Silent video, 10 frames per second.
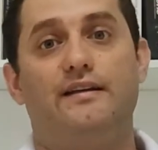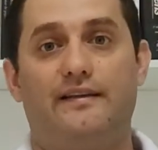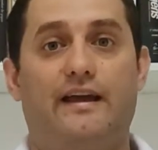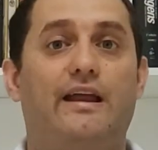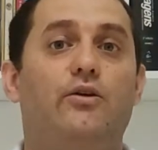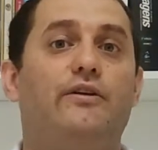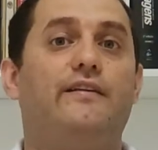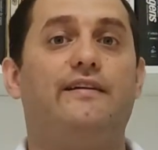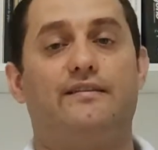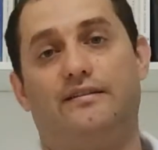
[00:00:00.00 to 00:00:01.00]
tem aquela
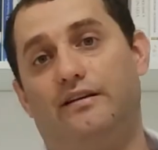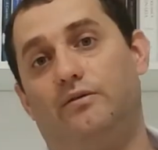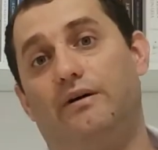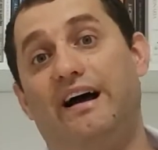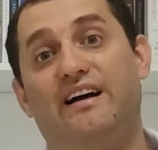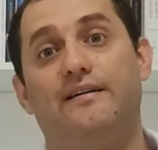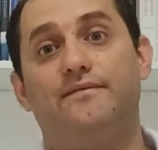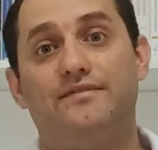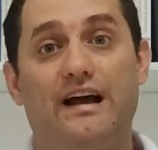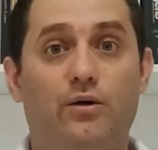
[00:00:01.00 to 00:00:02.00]
orientação: ah, dá